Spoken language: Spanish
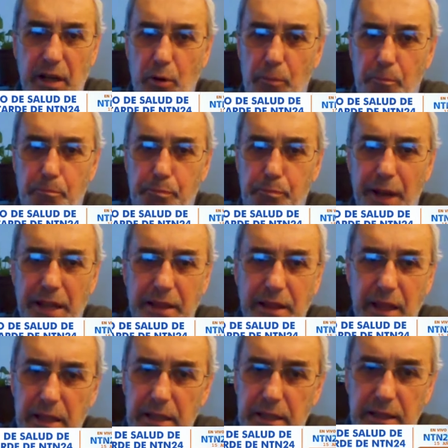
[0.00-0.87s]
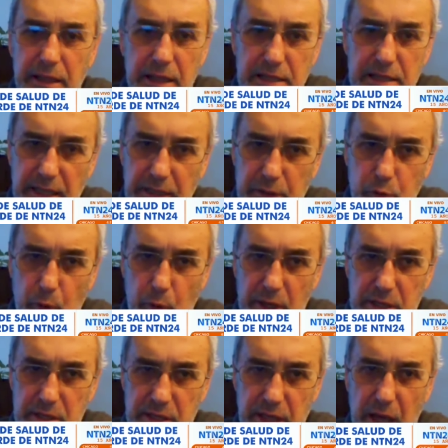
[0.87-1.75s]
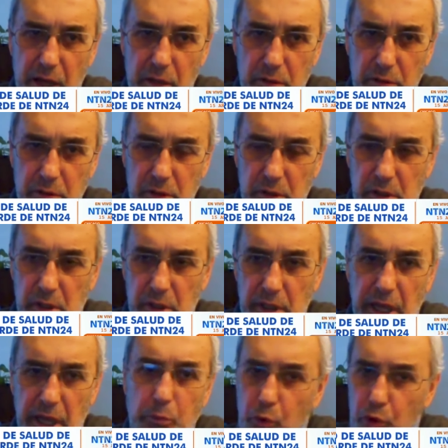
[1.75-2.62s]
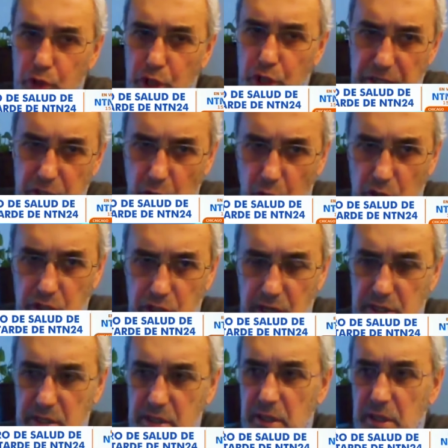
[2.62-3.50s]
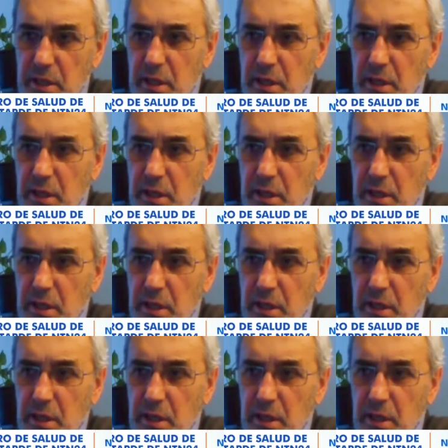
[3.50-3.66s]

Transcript: completamente desactualizado en muchas cosas.